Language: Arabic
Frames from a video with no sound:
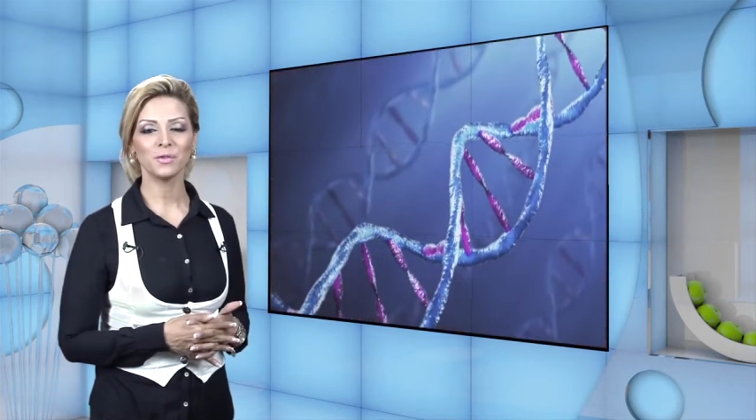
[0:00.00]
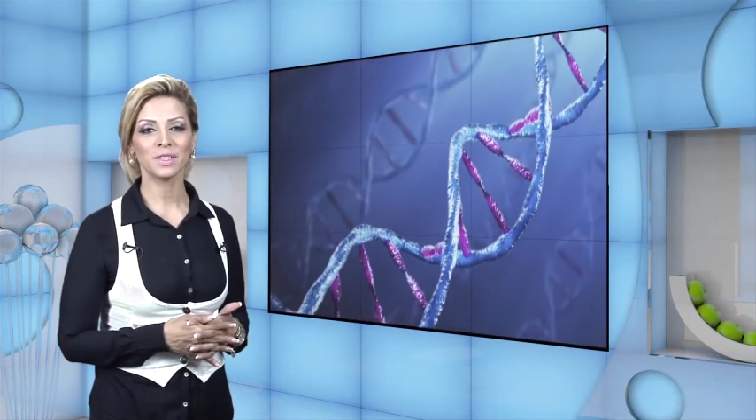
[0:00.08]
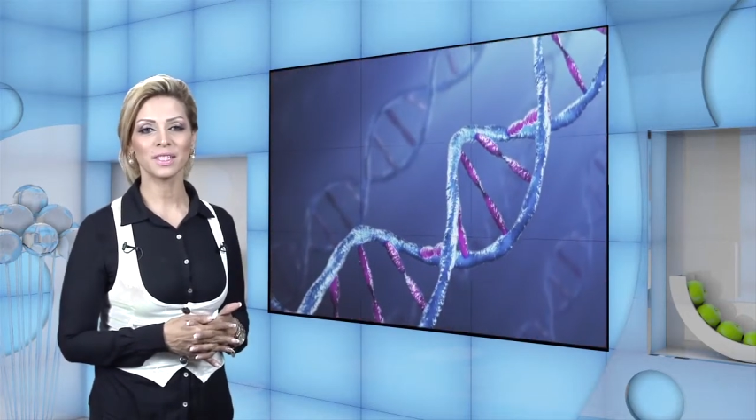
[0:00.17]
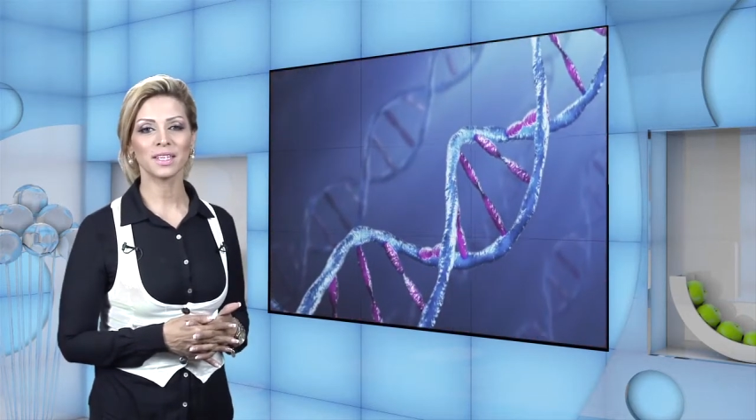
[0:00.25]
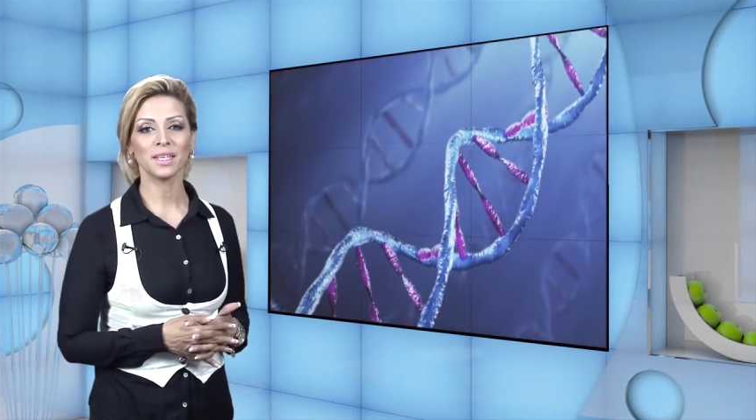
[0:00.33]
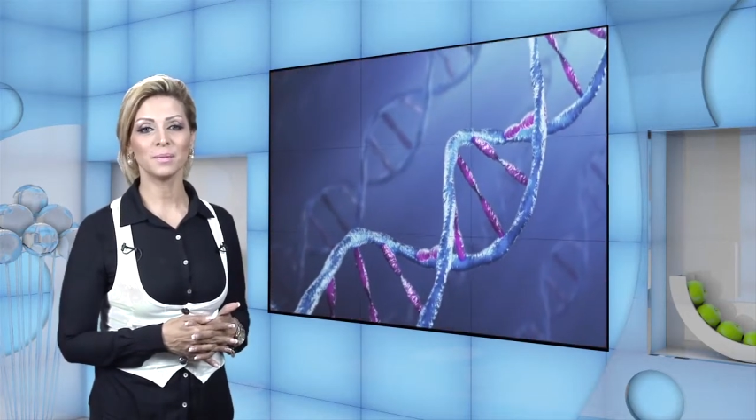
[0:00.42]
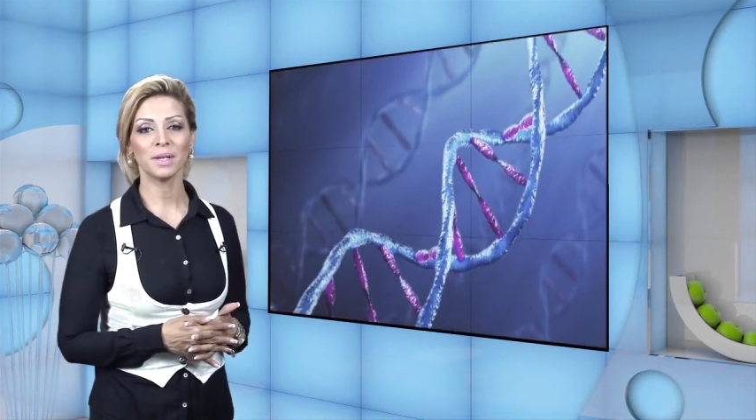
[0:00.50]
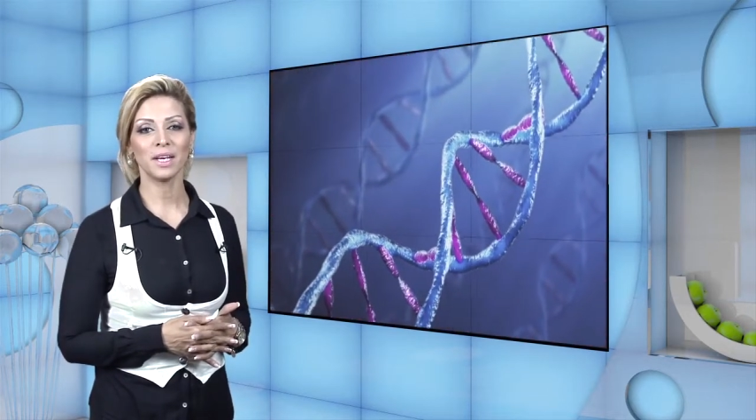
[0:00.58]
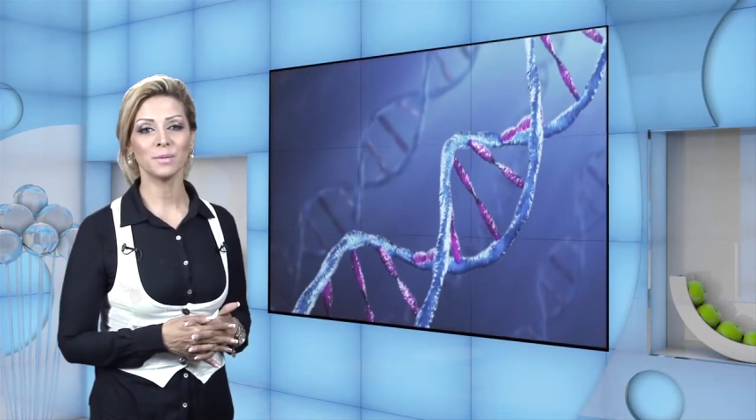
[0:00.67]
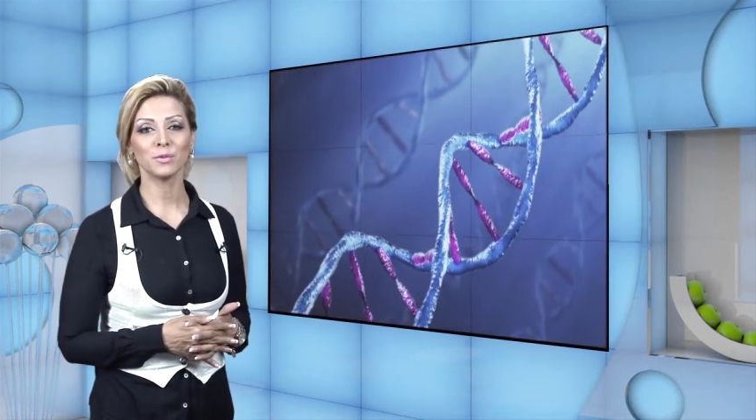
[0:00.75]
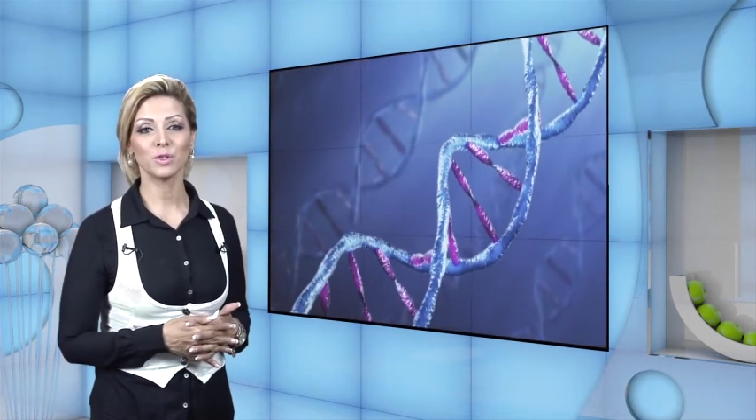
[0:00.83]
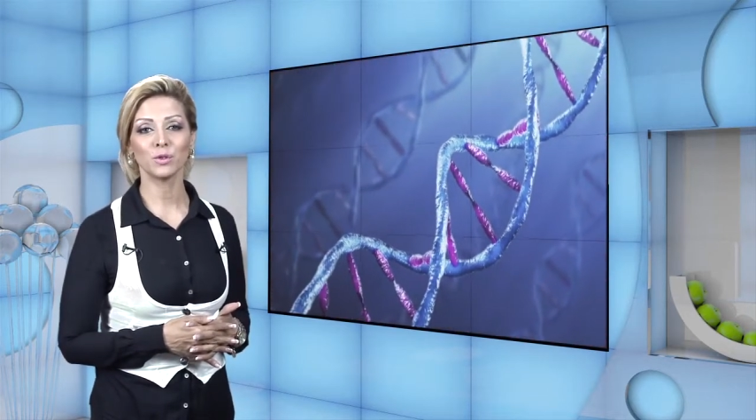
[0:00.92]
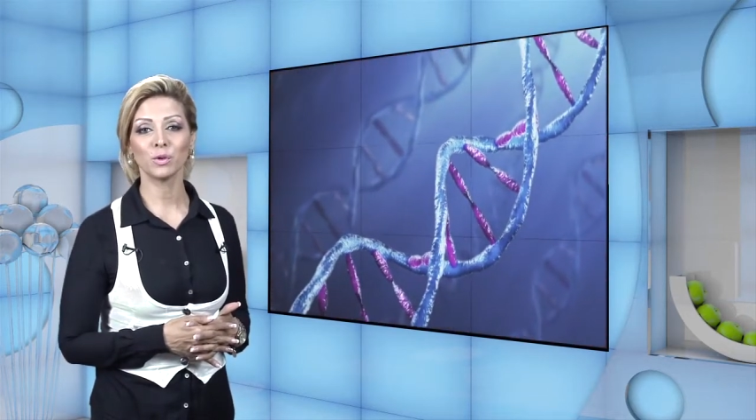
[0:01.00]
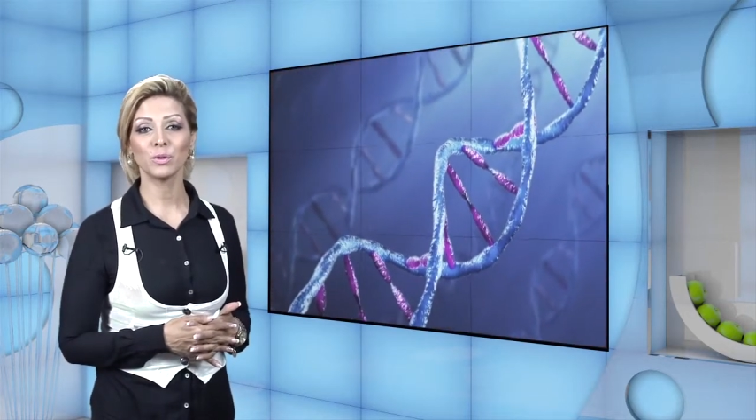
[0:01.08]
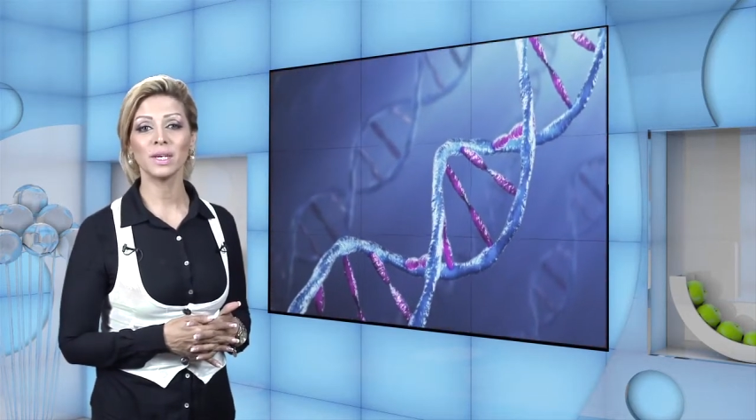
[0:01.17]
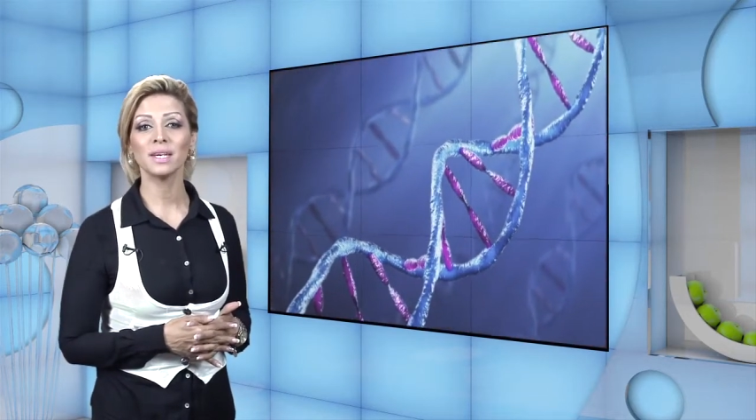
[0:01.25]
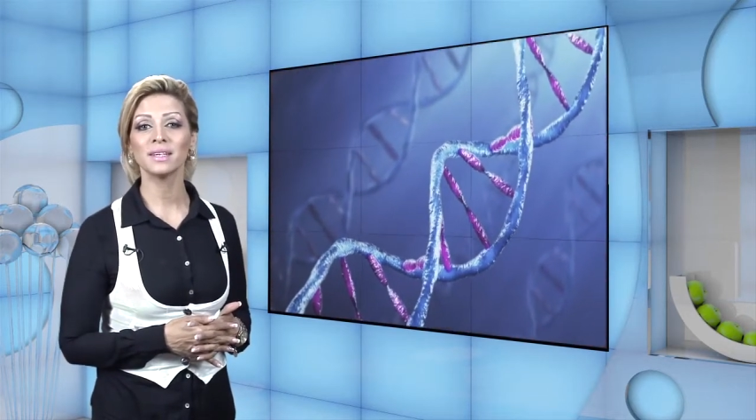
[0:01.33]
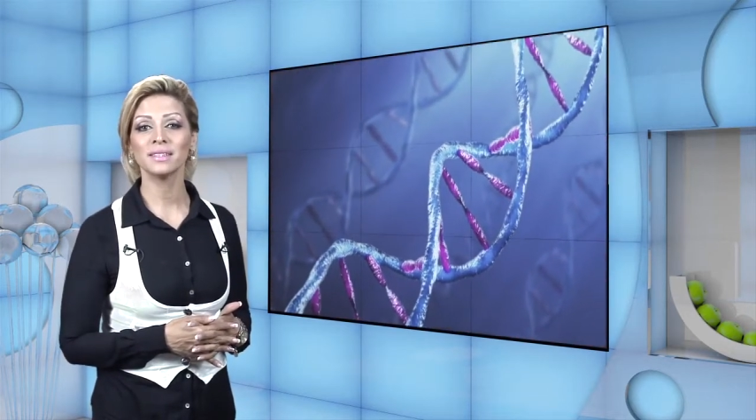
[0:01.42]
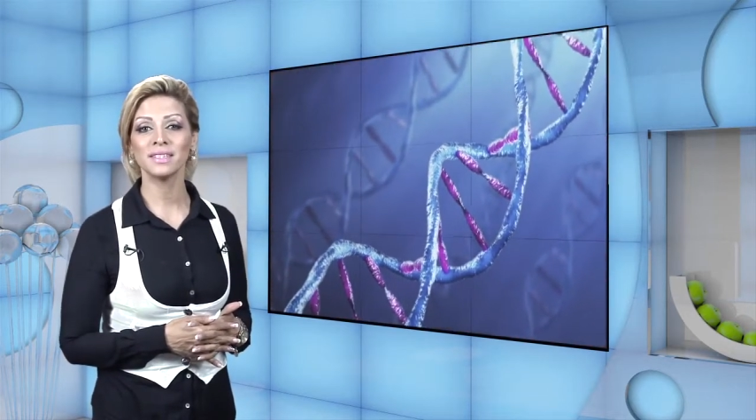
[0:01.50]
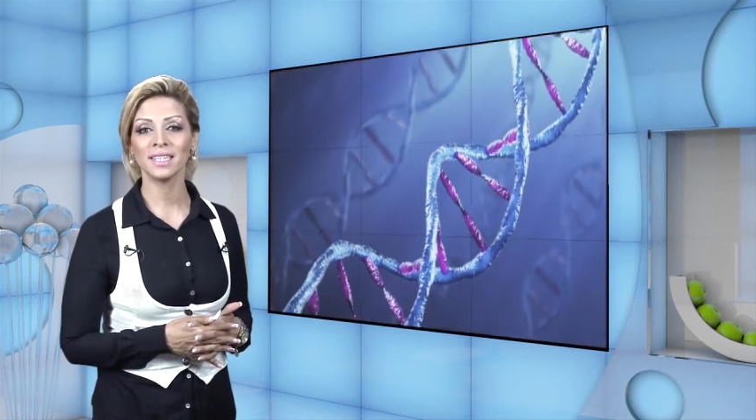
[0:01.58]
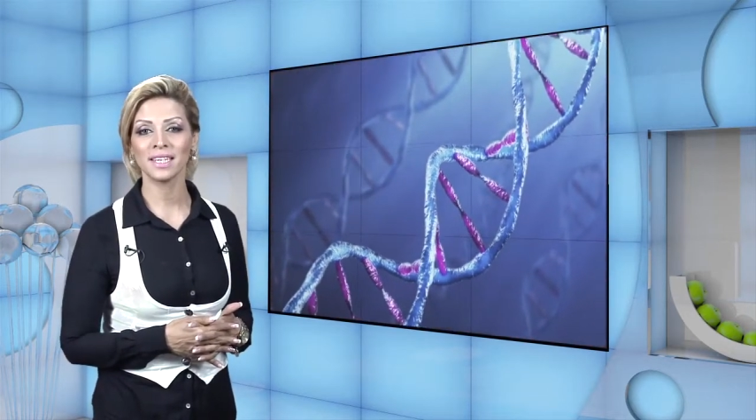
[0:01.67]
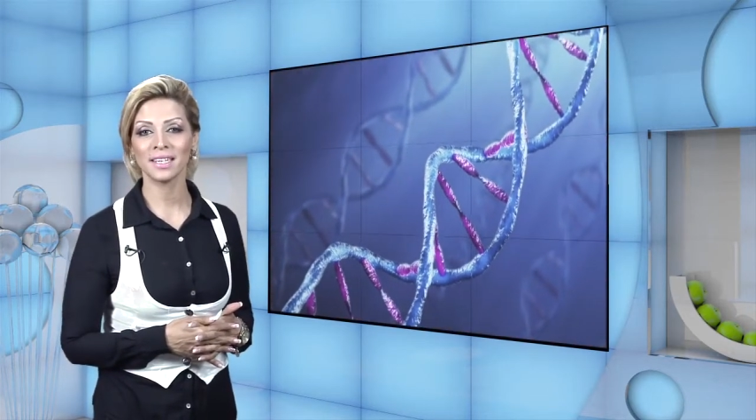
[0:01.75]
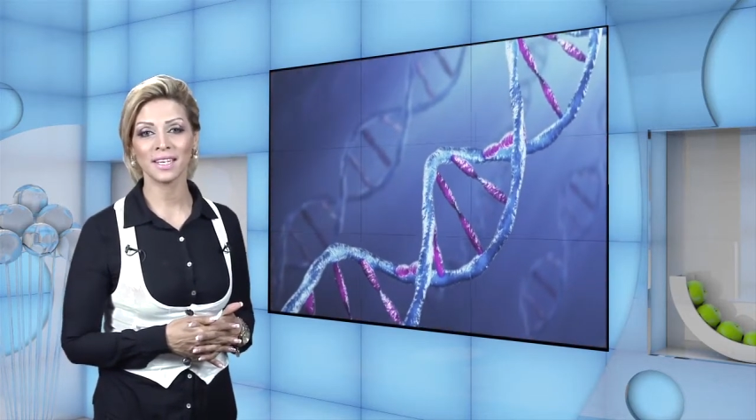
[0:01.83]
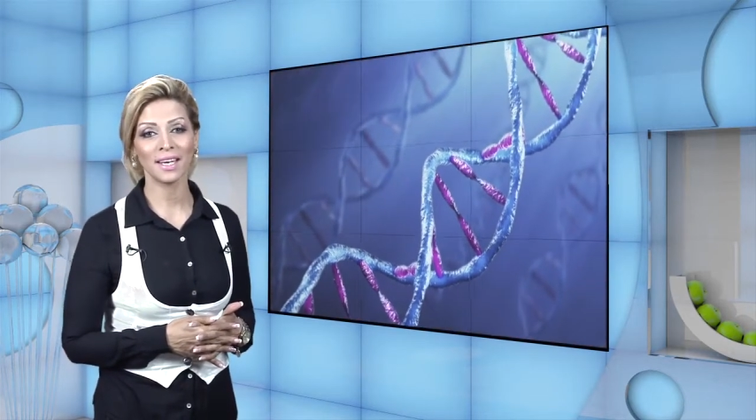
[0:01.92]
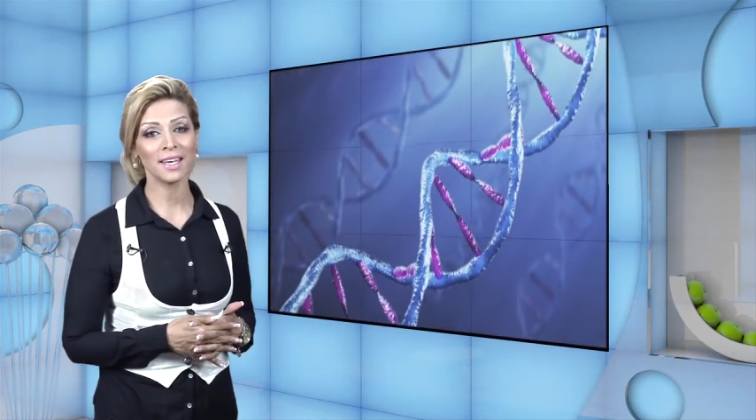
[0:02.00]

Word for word: في تركيب الحمض النووي DNA